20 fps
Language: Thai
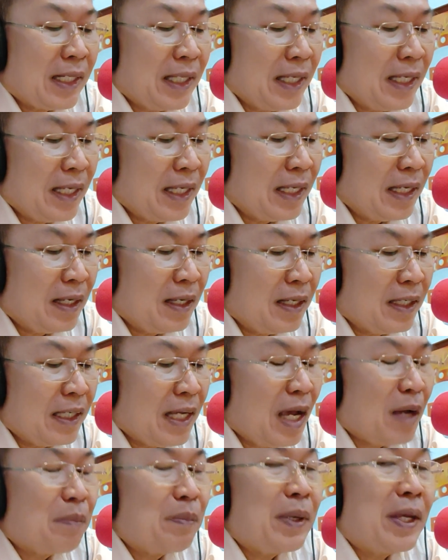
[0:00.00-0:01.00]
ที่
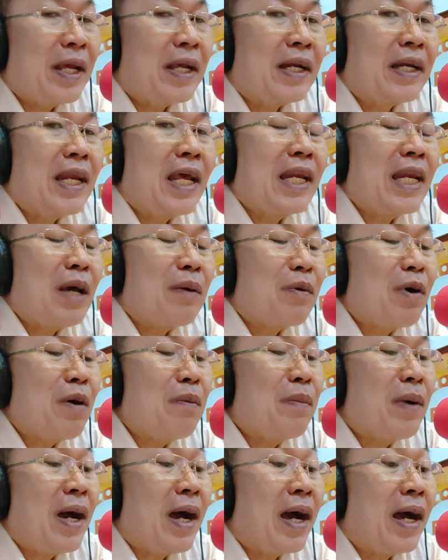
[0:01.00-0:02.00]
ญาติเพลงแนะนำเข้า
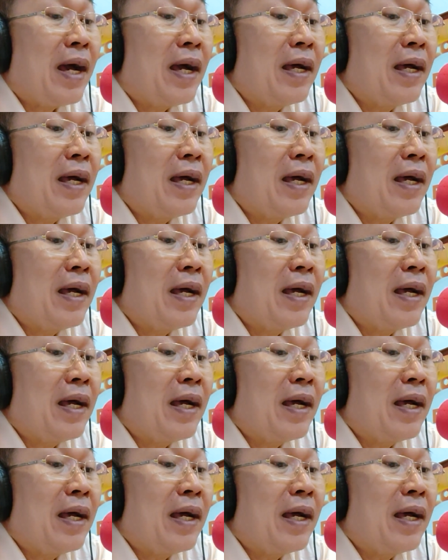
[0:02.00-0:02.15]
มา